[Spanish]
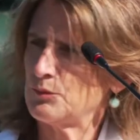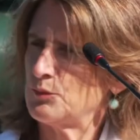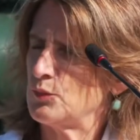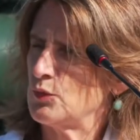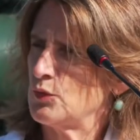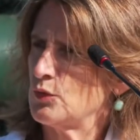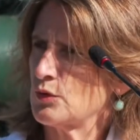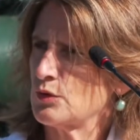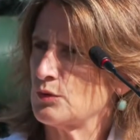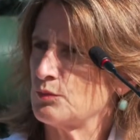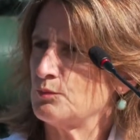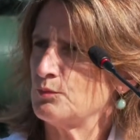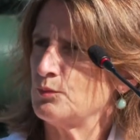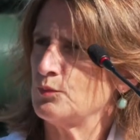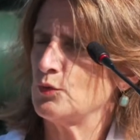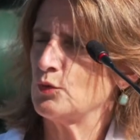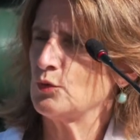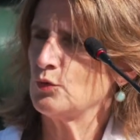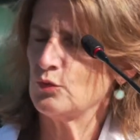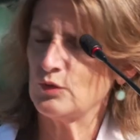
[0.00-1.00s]
Por,
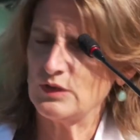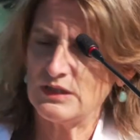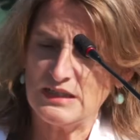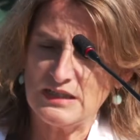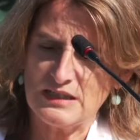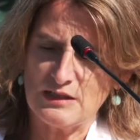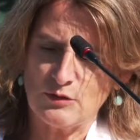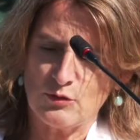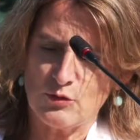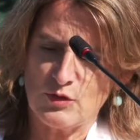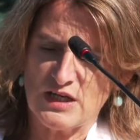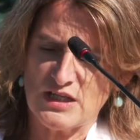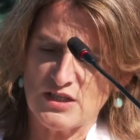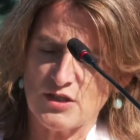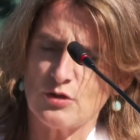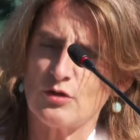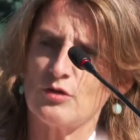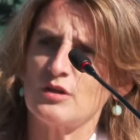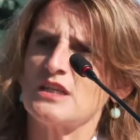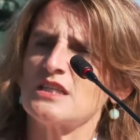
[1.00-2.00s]
por, una
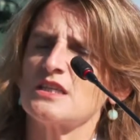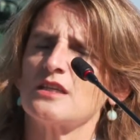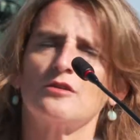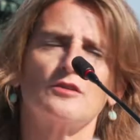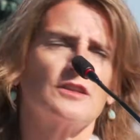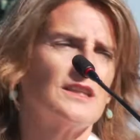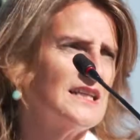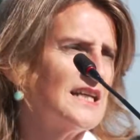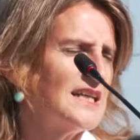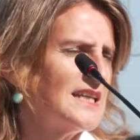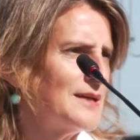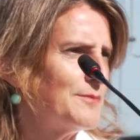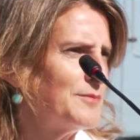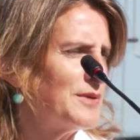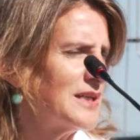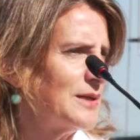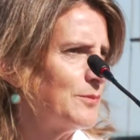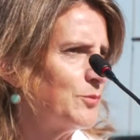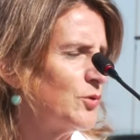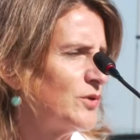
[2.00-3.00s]
ocasión extraordinaria
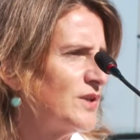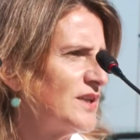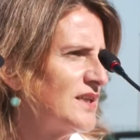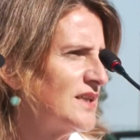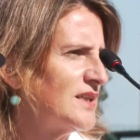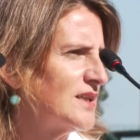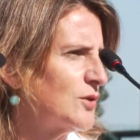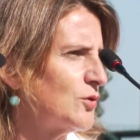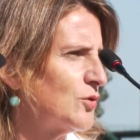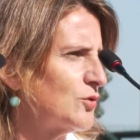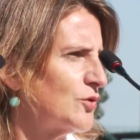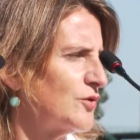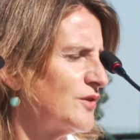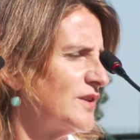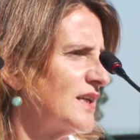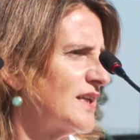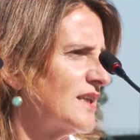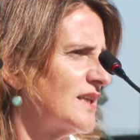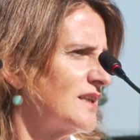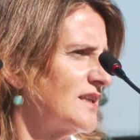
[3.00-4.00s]
para poder
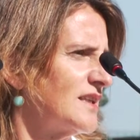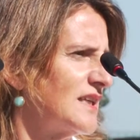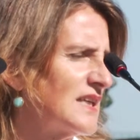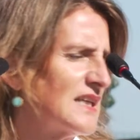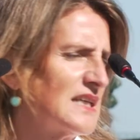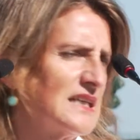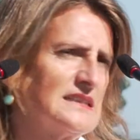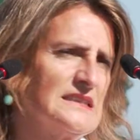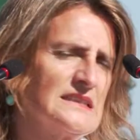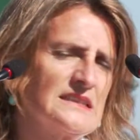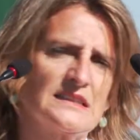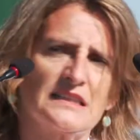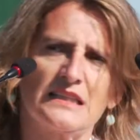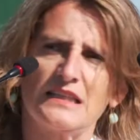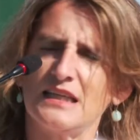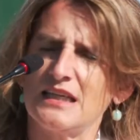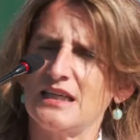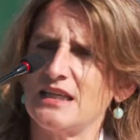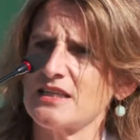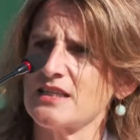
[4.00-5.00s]
conocer de cerca
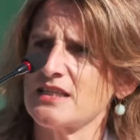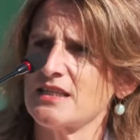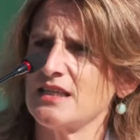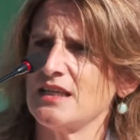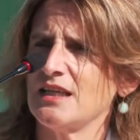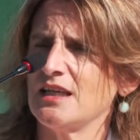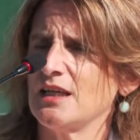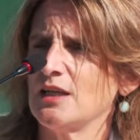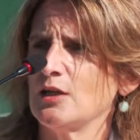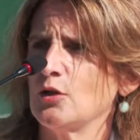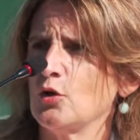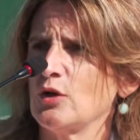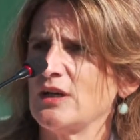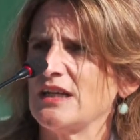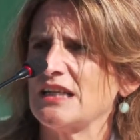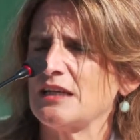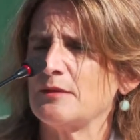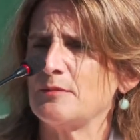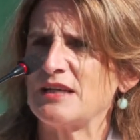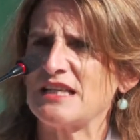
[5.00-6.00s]
qué es lo
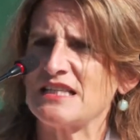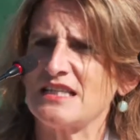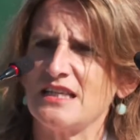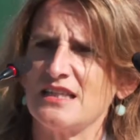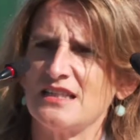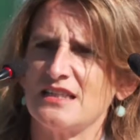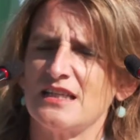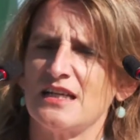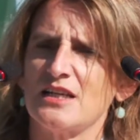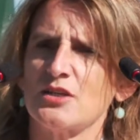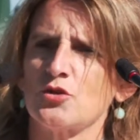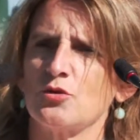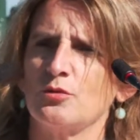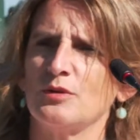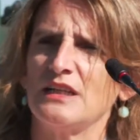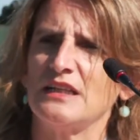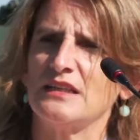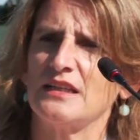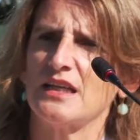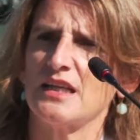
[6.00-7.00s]
que representa
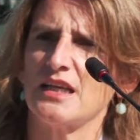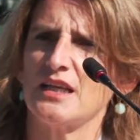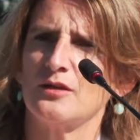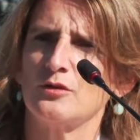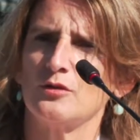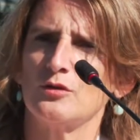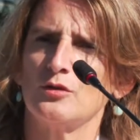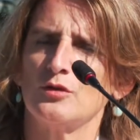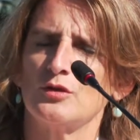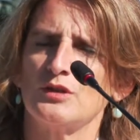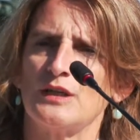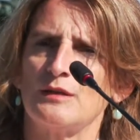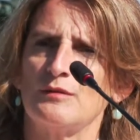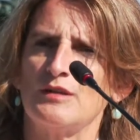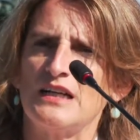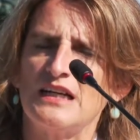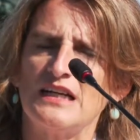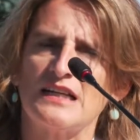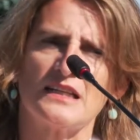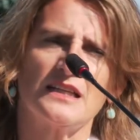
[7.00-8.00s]
sobre el terreno
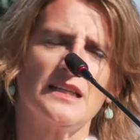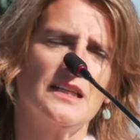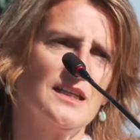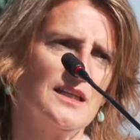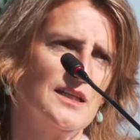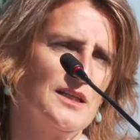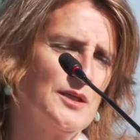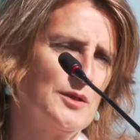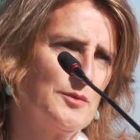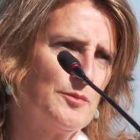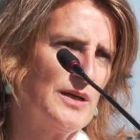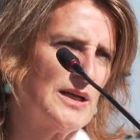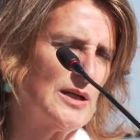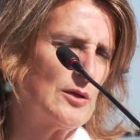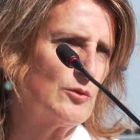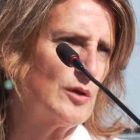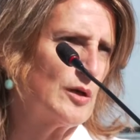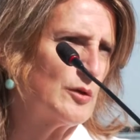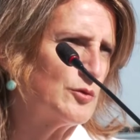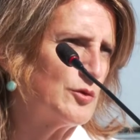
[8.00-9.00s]
trabajar para
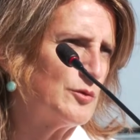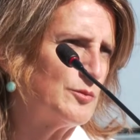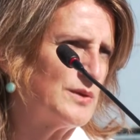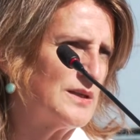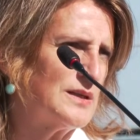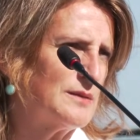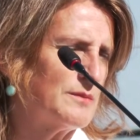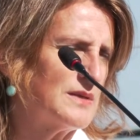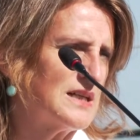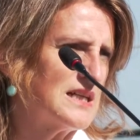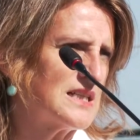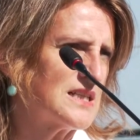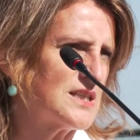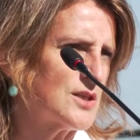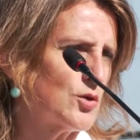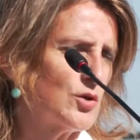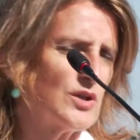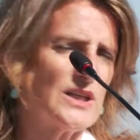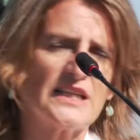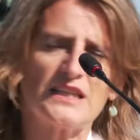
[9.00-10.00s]
una Europa
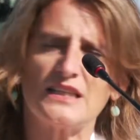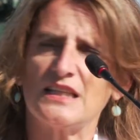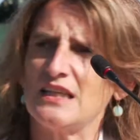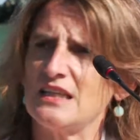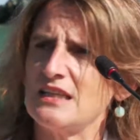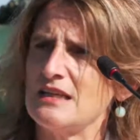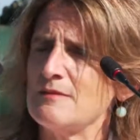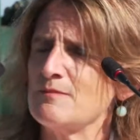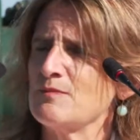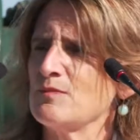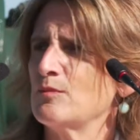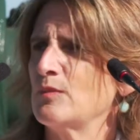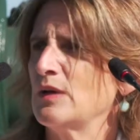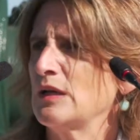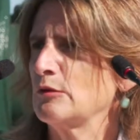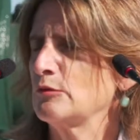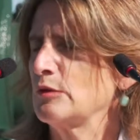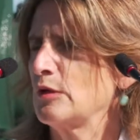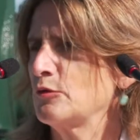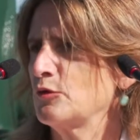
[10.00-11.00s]
más conectada,
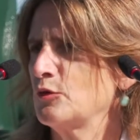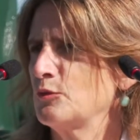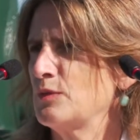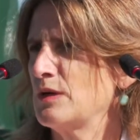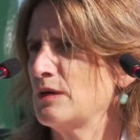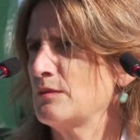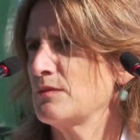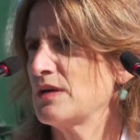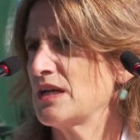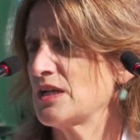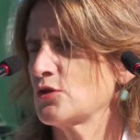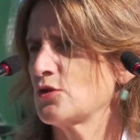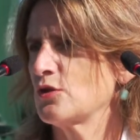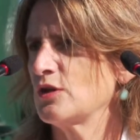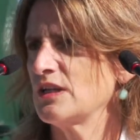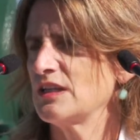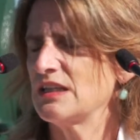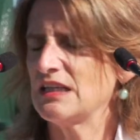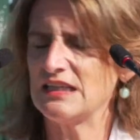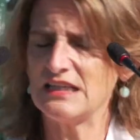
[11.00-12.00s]
para una Europa más
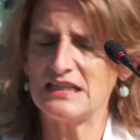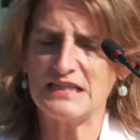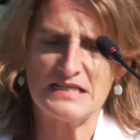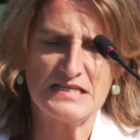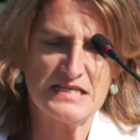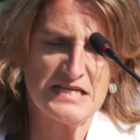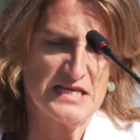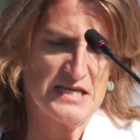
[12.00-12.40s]
solidaria,